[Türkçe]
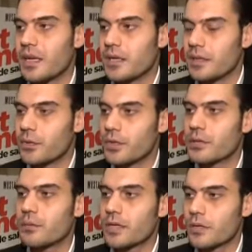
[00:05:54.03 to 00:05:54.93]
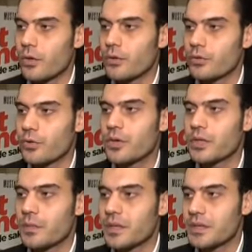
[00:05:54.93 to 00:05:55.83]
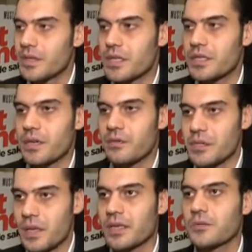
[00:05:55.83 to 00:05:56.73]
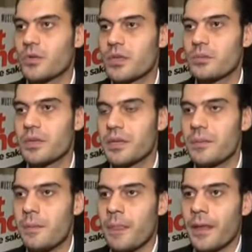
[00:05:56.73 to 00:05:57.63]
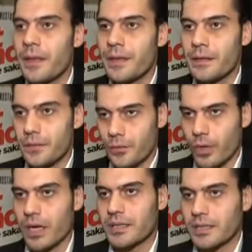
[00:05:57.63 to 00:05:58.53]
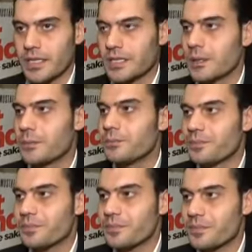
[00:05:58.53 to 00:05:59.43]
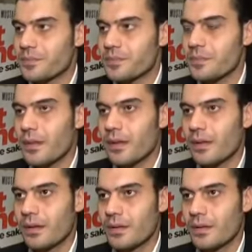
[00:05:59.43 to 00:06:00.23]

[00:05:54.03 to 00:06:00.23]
Yani yönetmen, görüntü yönetmeni, ışık şefi, sanat yönetmeni, rol arkadaşlarım e,